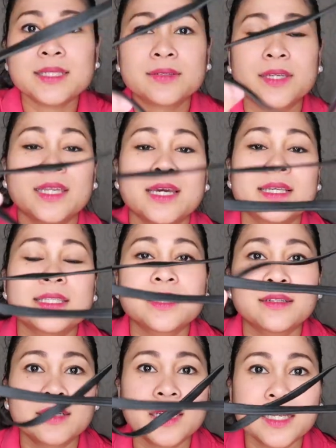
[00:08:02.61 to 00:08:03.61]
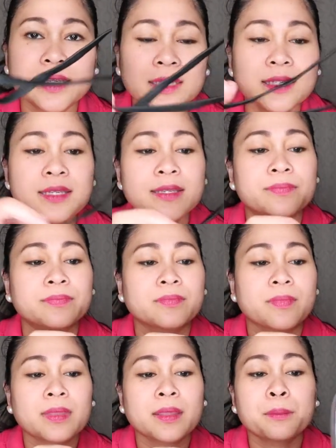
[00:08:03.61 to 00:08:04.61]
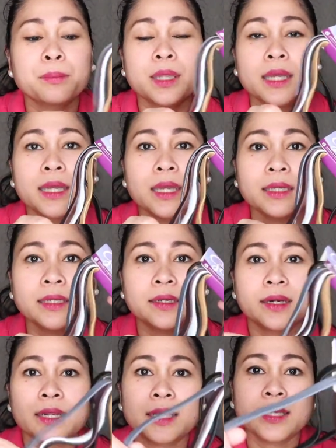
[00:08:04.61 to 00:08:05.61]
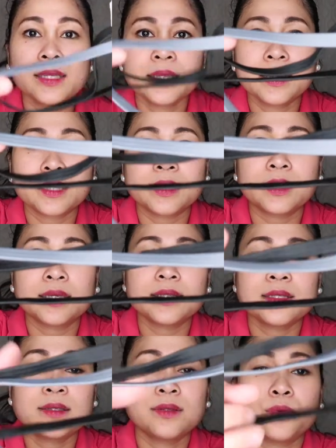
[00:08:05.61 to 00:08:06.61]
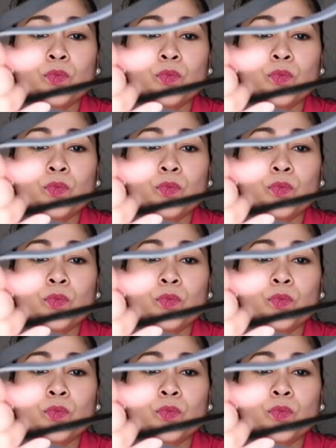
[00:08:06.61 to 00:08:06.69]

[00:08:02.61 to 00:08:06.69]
So, it has gray, black, gray, ayan,